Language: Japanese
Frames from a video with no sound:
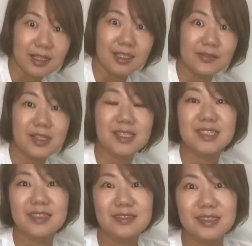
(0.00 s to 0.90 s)
んかにも
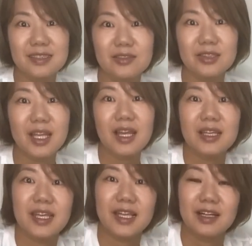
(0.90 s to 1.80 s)
活躍しそう
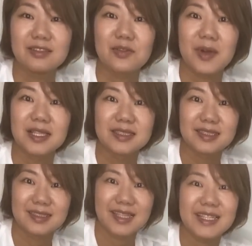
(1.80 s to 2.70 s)
な、
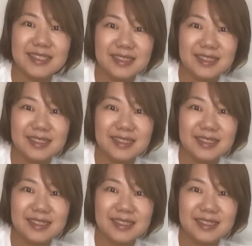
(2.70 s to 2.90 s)
ガウチョパンツで